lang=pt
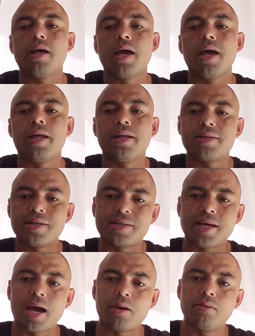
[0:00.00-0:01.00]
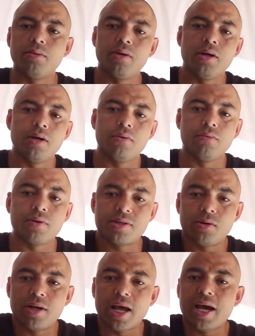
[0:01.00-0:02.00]
é necessário você
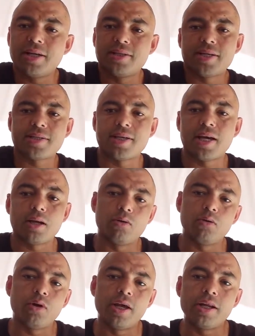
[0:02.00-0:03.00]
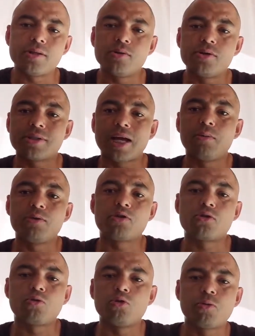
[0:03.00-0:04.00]
olhar e dizer assim, ah, não, ele não está no
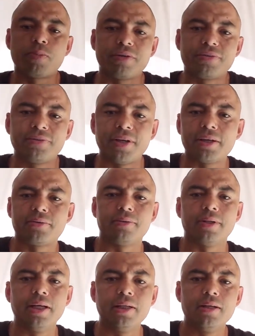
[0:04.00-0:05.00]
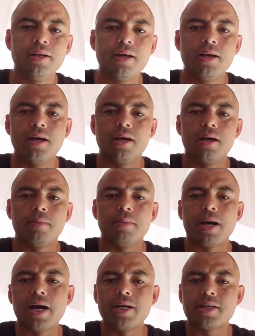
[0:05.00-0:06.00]
estúdio perfeito, né?
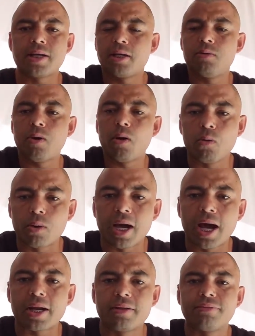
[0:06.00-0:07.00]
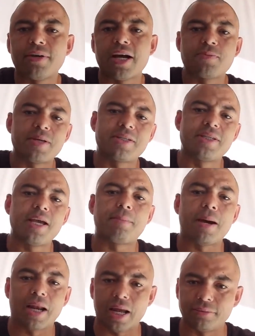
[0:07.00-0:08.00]
Mas aqui não é o lugar que faz, mas sim a
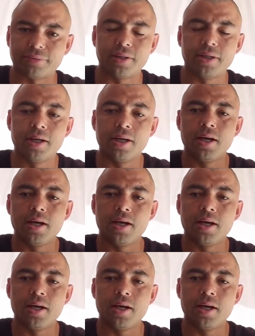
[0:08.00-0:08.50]
palavra.